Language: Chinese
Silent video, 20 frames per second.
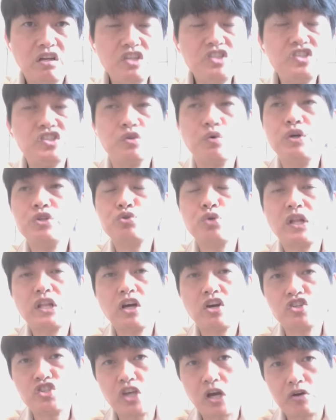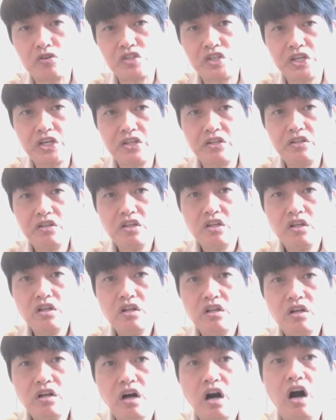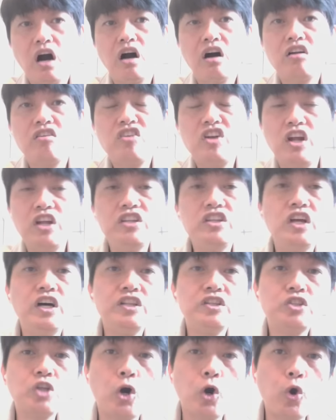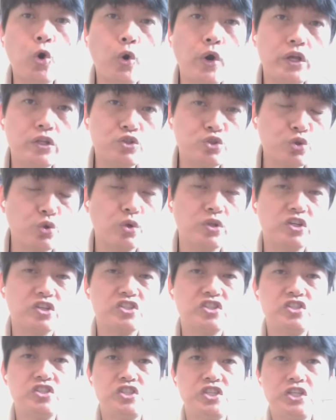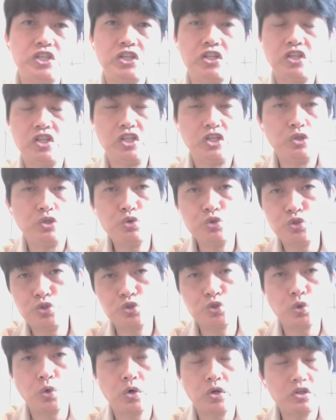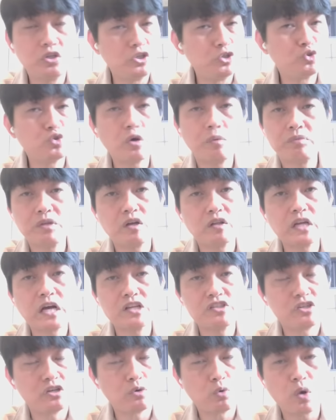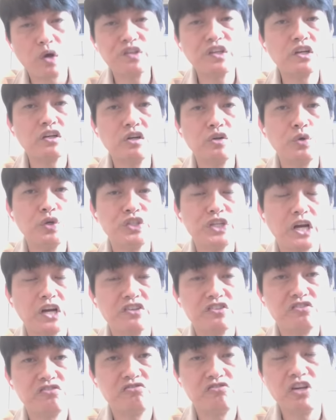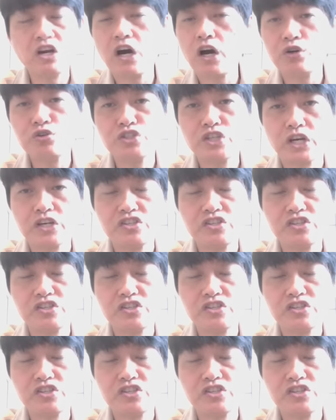你只会赚到小钱。好，人人都会做的事情，你去做，你赚不到大钱。我要再跟各位讲一次，你好好